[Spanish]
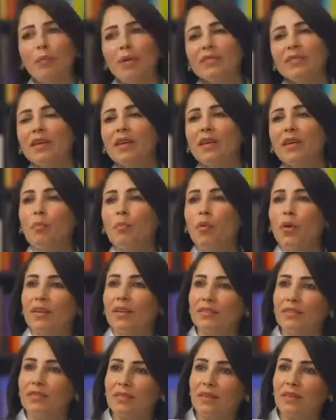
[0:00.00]
¿Qué pasa
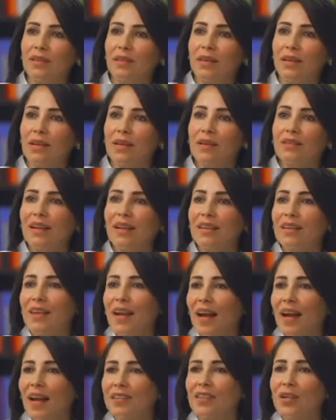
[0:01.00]
después?
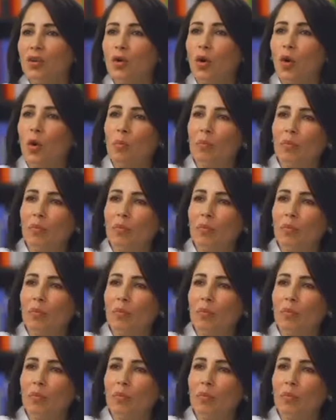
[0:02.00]
Saldrán a hacer